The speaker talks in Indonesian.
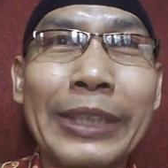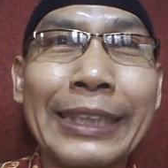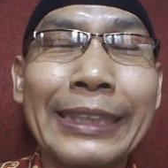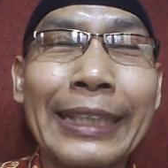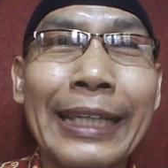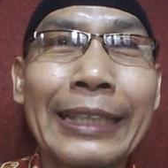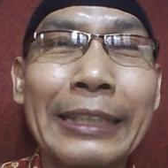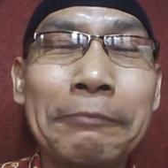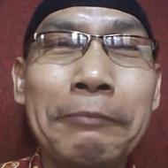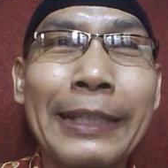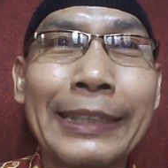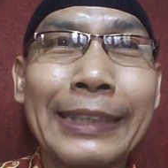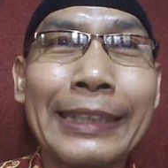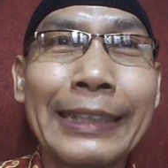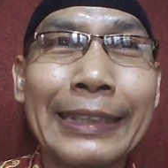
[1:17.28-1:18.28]
bisa
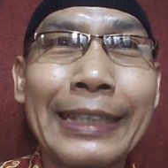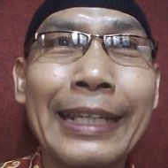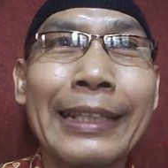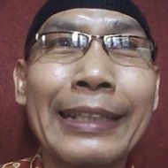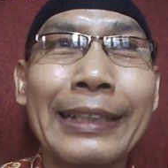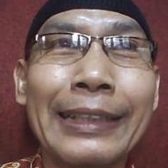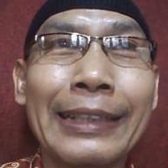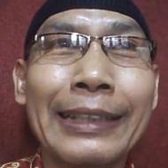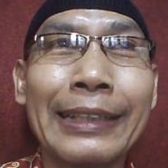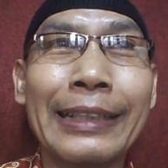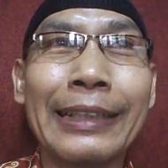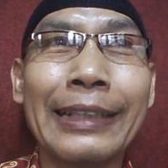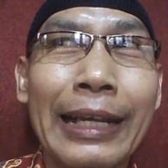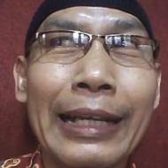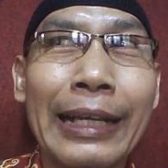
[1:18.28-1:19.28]
dipastikan
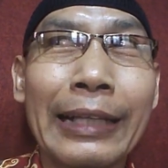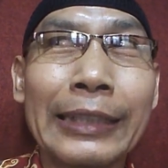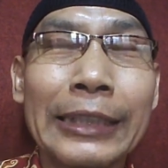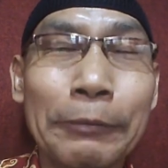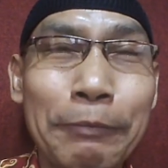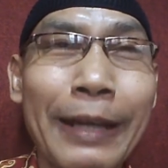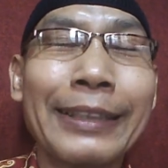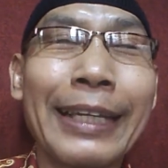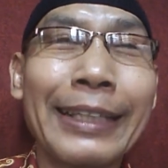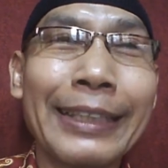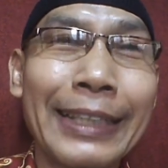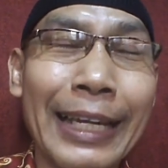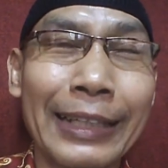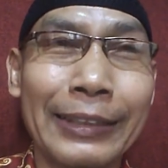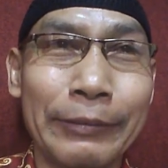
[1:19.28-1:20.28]
sebagai
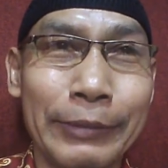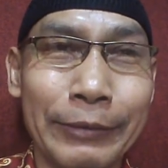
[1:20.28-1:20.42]
hilang